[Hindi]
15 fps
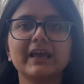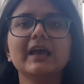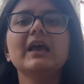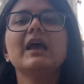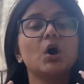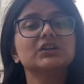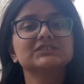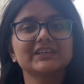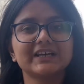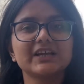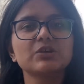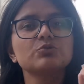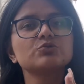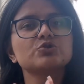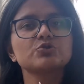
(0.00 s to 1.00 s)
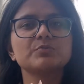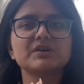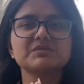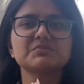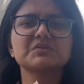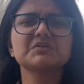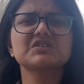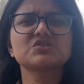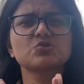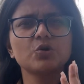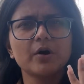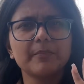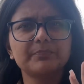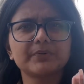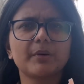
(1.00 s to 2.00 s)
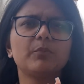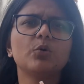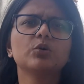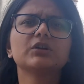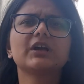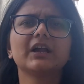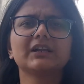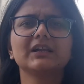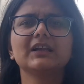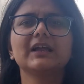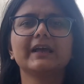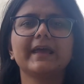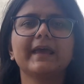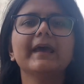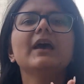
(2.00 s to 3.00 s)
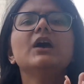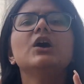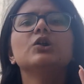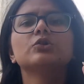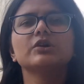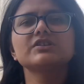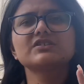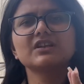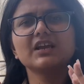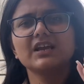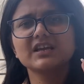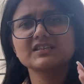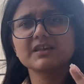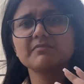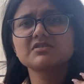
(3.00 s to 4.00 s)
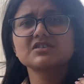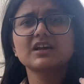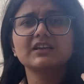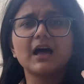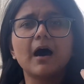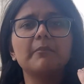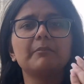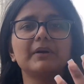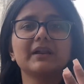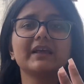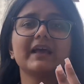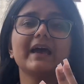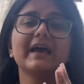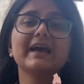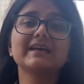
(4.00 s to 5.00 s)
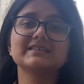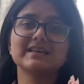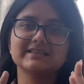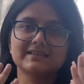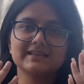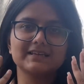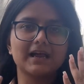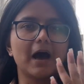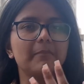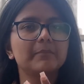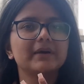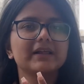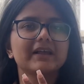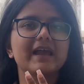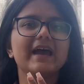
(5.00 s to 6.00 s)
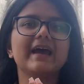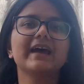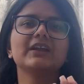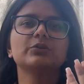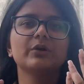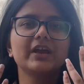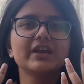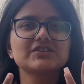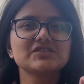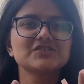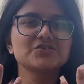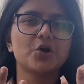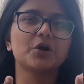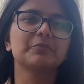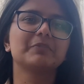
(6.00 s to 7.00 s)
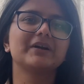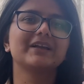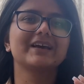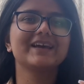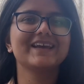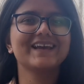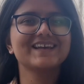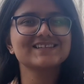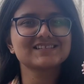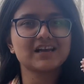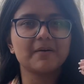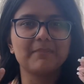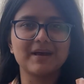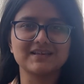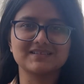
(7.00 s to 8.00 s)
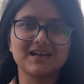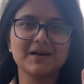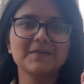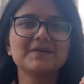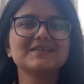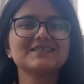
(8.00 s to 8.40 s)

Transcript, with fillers: हैं बहुत सारे यूट्यूबर्स भी इसको अब प्रमोट करने लगे हैं तो इस तरीके से अब इसका नाम बढ़ गया है जैसे ही नाम बढ़ गया है तो एक चीज और बढ़ गई है इसका पैसा